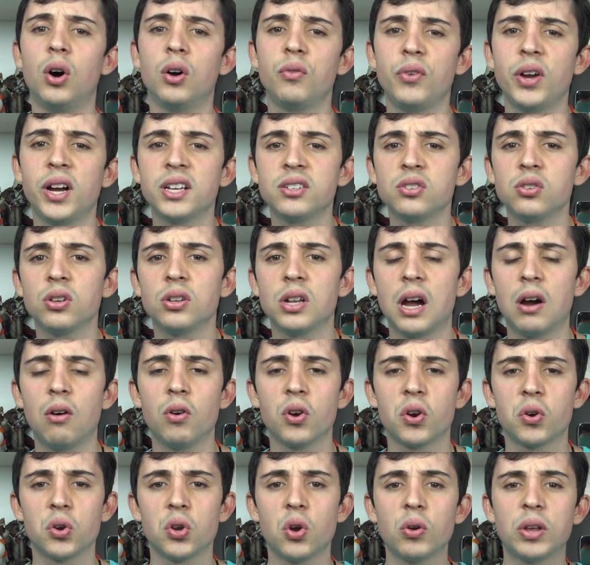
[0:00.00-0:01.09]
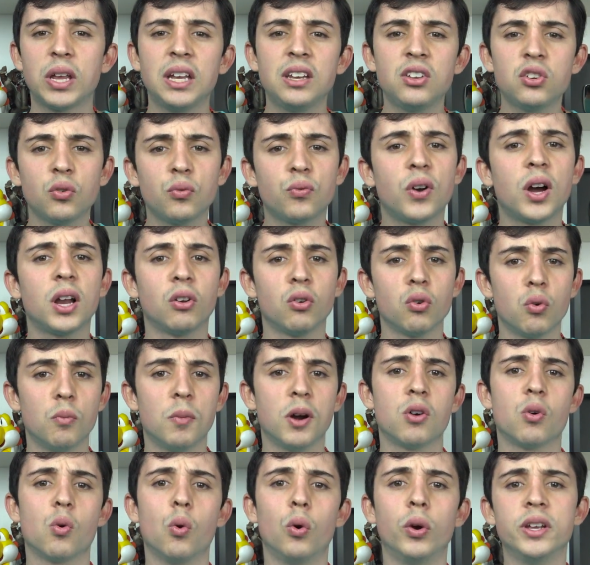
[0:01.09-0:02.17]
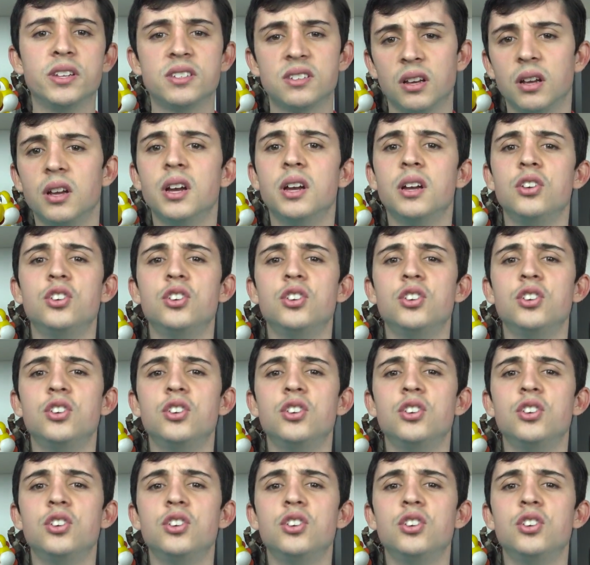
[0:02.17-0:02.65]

A fé racional é quando alguém te fala alguma coisa